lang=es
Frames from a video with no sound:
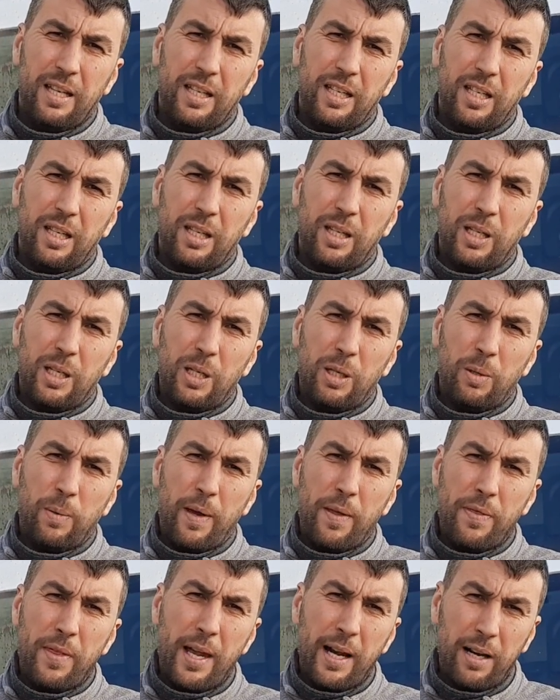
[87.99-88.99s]
y
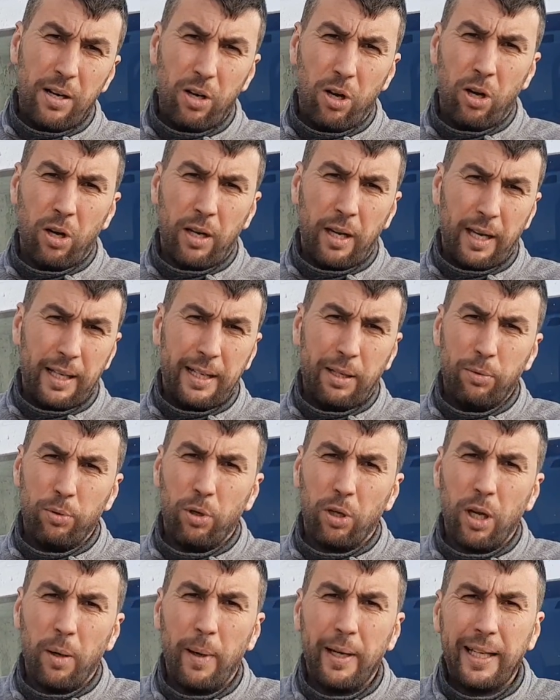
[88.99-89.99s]
venderlo, que
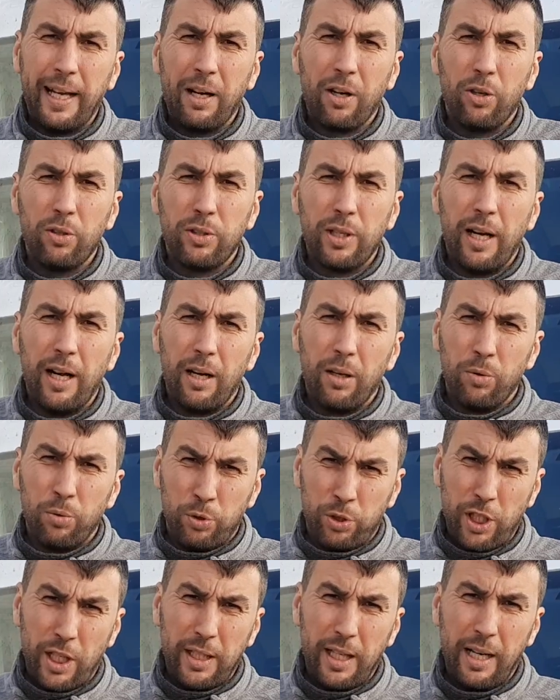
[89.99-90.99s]
seguro que vais a encontrar
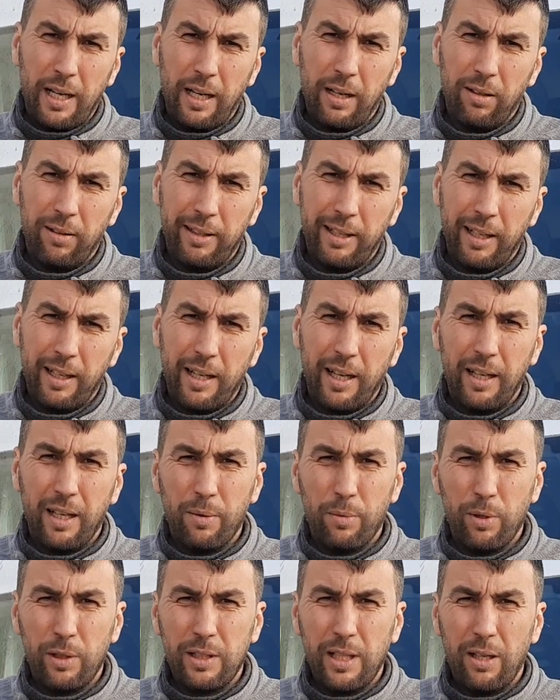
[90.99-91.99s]
algún chatarrero cerca
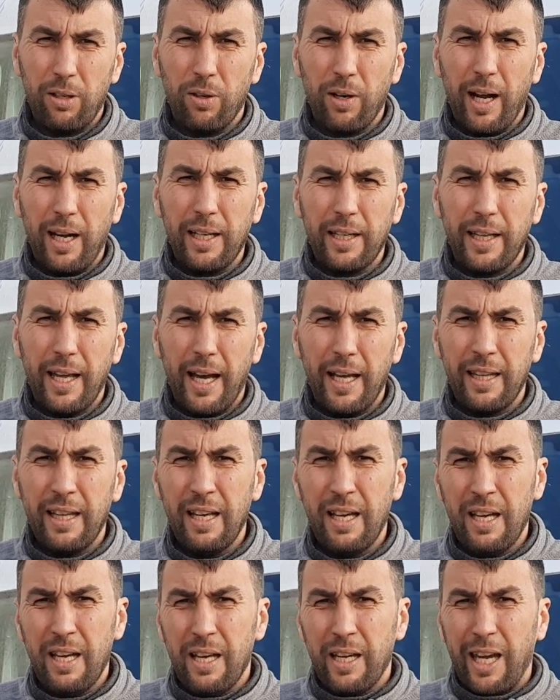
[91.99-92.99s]
de vuestra localidad,
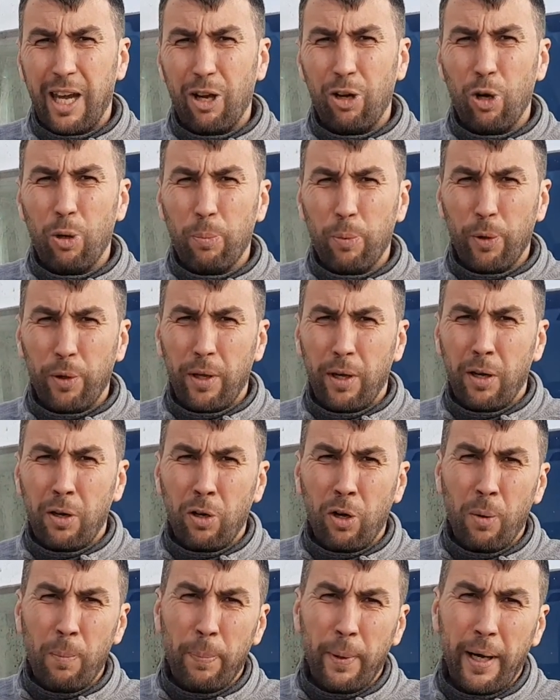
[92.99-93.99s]
que os lo
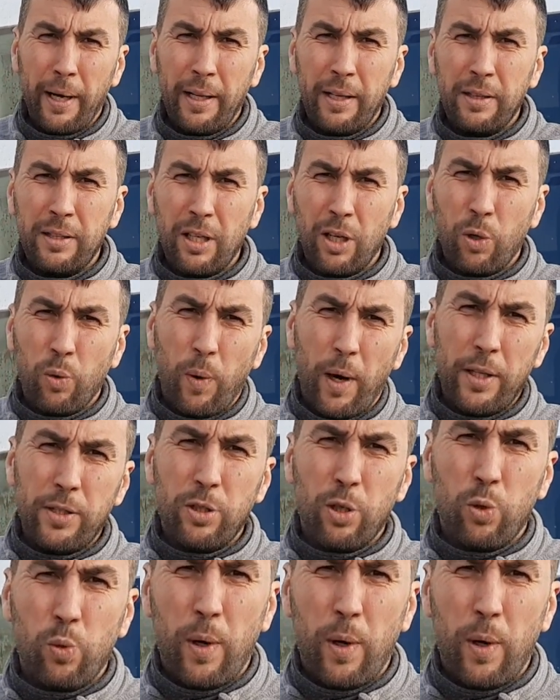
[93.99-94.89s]
pueden comprar entre 4,